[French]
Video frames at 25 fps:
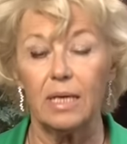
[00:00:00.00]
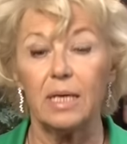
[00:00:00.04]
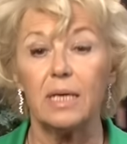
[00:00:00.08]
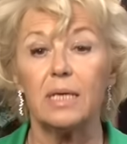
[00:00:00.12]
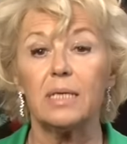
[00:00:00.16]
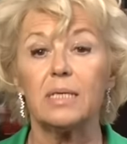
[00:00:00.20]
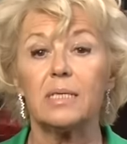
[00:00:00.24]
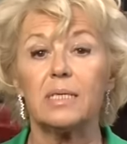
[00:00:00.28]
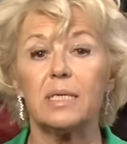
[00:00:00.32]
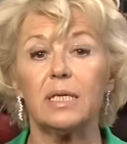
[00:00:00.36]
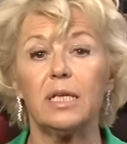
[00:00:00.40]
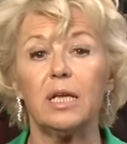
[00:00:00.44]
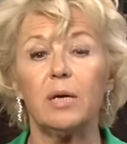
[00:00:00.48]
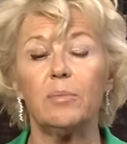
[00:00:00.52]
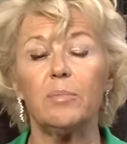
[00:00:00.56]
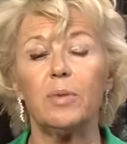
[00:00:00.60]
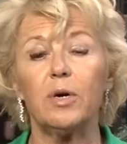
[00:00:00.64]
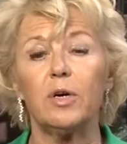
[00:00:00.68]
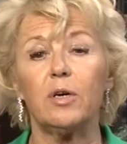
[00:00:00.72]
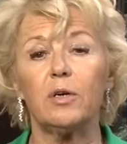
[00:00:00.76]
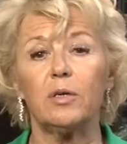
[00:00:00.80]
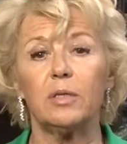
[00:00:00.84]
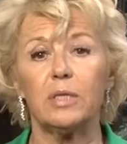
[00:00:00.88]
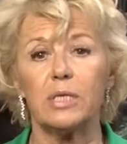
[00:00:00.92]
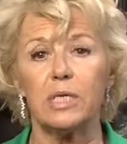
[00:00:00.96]
C'est
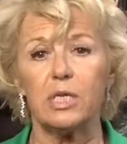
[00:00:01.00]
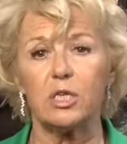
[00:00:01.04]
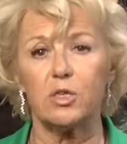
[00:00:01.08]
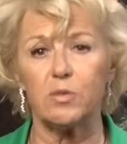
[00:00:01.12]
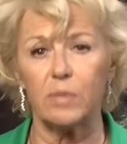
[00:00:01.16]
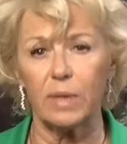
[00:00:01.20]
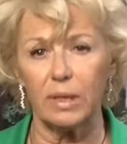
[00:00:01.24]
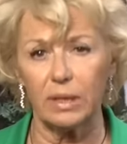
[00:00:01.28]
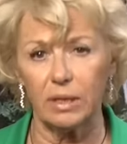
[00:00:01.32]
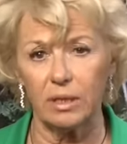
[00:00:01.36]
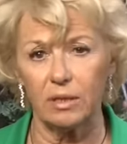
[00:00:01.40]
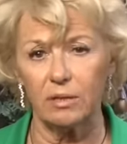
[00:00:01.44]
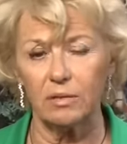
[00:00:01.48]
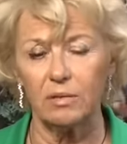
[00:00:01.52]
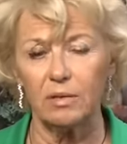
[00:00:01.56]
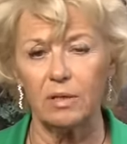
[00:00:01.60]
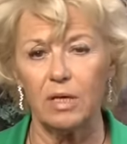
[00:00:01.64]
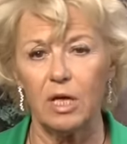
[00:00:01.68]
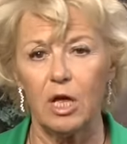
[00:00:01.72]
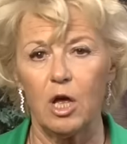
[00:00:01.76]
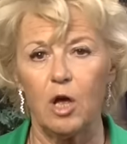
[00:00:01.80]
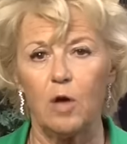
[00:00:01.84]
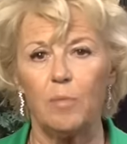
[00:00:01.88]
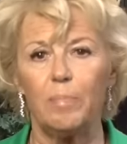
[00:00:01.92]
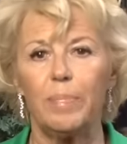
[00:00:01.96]
d'abord en dissuadant
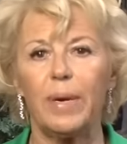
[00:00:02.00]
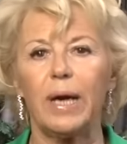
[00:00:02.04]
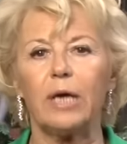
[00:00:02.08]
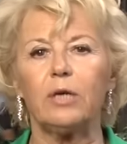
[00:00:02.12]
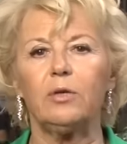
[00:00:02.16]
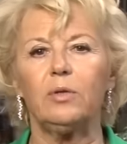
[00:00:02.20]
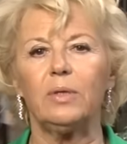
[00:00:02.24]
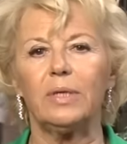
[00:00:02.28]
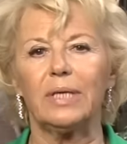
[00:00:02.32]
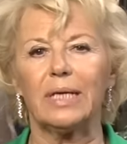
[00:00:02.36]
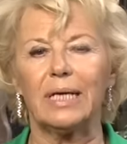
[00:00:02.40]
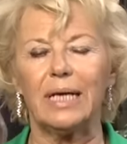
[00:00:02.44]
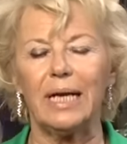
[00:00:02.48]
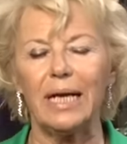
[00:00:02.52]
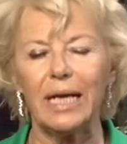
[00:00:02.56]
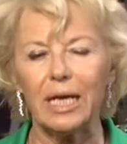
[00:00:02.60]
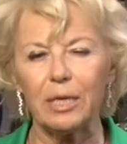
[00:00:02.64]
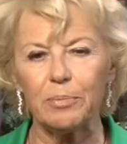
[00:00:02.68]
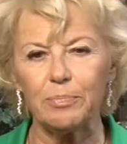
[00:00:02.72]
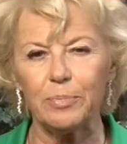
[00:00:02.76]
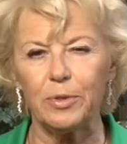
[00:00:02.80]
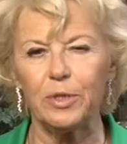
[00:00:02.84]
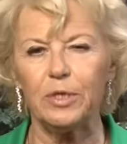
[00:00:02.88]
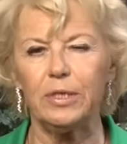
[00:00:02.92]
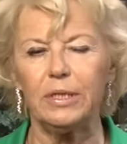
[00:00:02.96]
par une claire
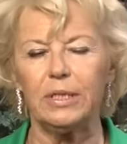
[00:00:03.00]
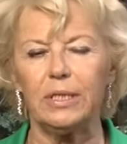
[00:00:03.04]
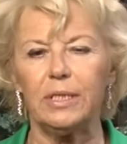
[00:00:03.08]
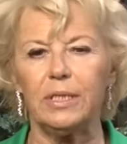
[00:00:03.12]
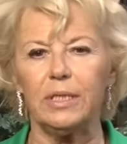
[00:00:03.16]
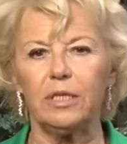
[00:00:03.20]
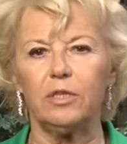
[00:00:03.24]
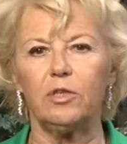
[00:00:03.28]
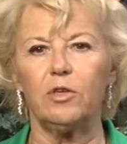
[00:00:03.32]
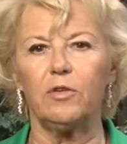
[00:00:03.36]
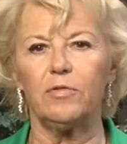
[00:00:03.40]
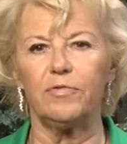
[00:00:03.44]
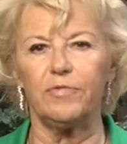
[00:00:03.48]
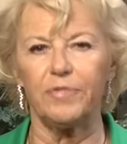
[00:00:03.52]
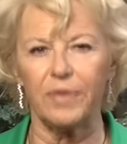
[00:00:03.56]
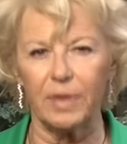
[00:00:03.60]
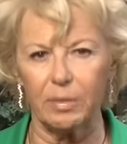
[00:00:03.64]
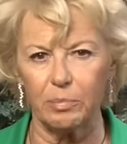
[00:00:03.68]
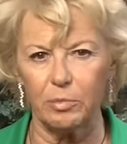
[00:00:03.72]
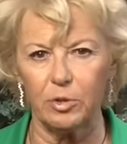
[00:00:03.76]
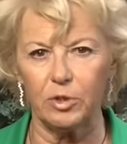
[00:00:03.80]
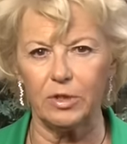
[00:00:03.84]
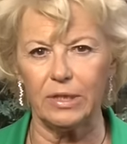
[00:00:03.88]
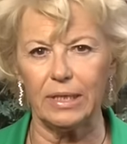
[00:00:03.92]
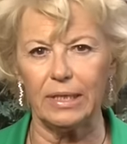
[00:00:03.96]
politique de
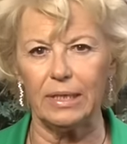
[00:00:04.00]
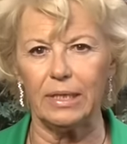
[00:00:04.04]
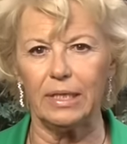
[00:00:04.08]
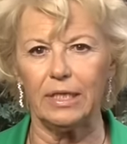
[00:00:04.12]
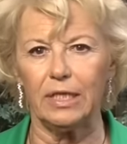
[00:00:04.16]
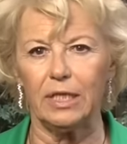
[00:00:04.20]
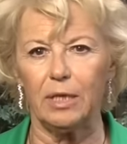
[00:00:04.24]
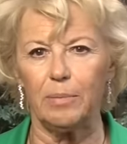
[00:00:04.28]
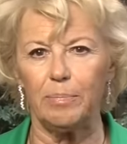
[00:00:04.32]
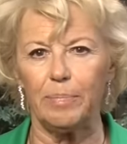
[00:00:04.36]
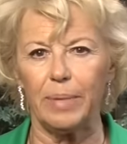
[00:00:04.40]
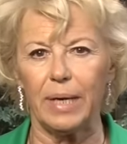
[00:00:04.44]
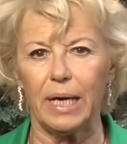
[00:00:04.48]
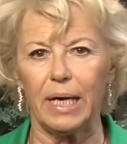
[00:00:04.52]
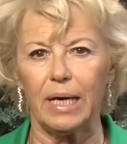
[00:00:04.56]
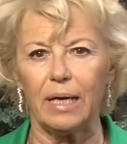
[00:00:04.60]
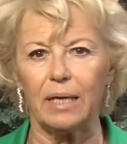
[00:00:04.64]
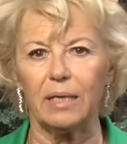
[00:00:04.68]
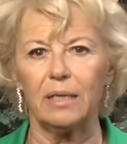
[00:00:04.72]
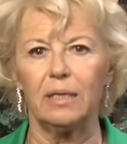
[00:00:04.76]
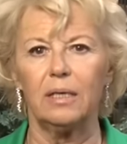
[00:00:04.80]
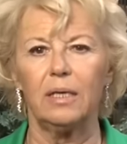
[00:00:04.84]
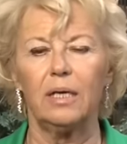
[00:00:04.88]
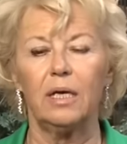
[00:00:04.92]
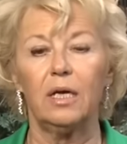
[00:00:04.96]
fermeté les départs
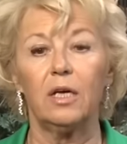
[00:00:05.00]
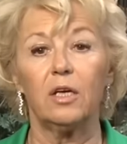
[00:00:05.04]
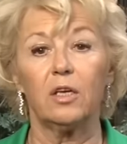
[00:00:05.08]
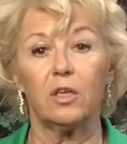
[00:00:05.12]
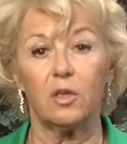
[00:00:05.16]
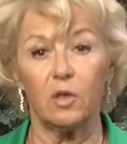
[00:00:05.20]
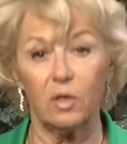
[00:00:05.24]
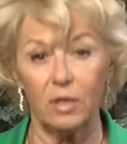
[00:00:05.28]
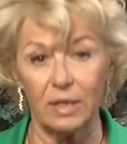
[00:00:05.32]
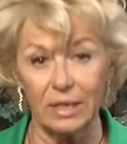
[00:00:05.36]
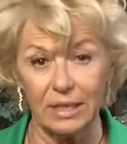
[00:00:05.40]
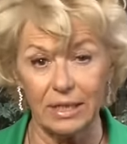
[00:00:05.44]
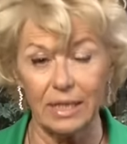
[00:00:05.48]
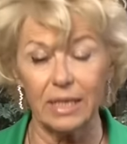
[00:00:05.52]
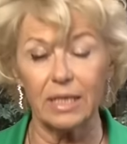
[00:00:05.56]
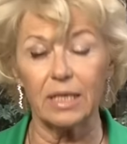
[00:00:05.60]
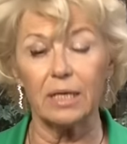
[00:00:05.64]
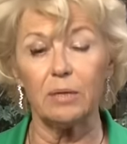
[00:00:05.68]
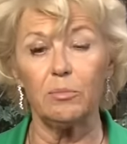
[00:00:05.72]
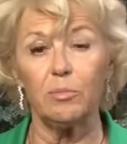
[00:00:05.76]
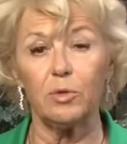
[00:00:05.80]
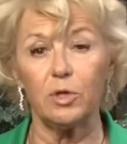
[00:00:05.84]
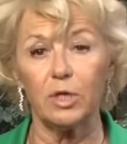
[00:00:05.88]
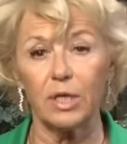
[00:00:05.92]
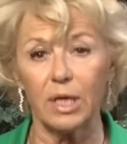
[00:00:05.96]
que les
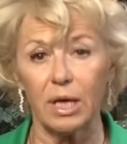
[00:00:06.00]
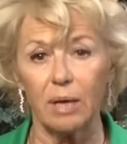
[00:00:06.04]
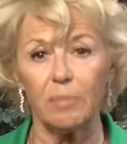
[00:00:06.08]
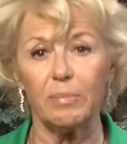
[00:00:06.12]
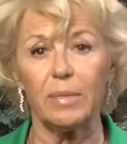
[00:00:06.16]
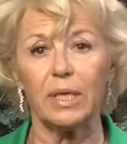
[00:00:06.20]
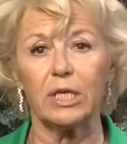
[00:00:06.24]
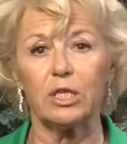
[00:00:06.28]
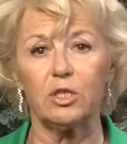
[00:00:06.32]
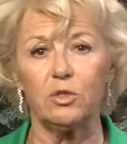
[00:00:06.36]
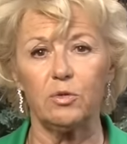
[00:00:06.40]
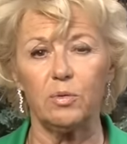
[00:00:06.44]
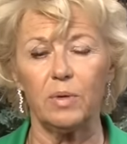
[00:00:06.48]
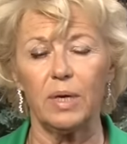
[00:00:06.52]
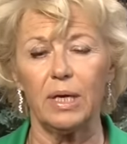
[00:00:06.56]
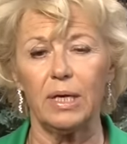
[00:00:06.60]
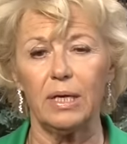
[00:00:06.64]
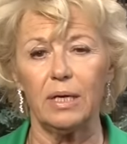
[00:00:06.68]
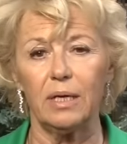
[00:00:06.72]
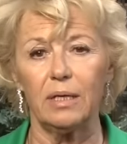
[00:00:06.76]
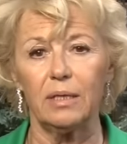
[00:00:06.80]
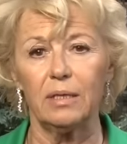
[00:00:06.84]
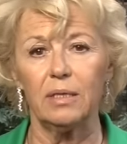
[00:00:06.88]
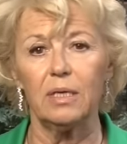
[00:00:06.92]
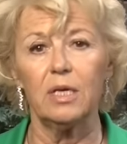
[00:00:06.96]
terribles drames
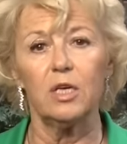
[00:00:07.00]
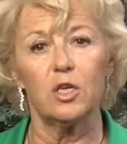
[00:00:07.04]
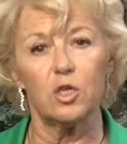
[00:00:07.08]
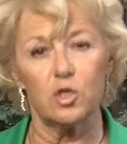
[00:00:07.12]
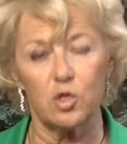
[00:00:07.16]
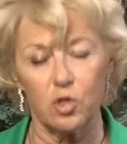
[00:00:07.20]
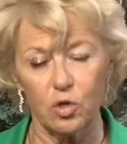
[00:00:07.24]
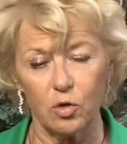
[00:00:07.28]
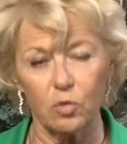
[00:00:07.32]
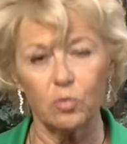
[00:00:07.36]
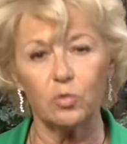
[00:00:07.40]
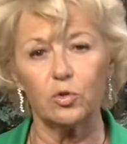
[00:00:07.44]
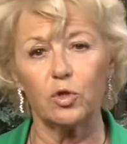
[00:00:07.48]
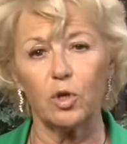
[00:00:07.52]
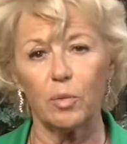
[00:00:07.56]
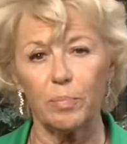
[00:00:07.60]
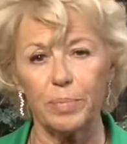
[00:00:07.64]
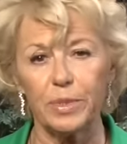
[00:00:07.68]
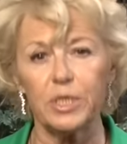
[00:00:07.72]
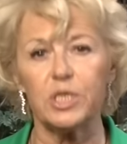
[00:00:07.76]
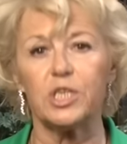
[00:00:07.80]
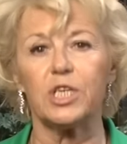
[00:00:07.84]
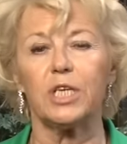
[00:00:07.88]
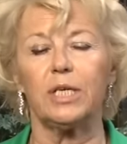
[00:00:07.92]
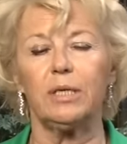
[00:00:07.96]
actuels seront
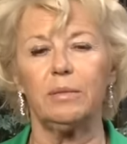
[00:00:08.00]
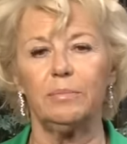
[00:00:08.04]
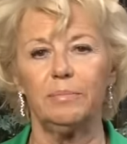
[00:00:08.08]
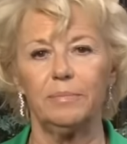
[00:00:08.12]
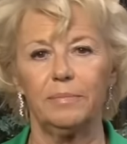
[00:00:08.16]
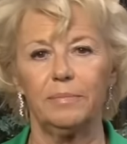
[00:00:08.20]
empêchés.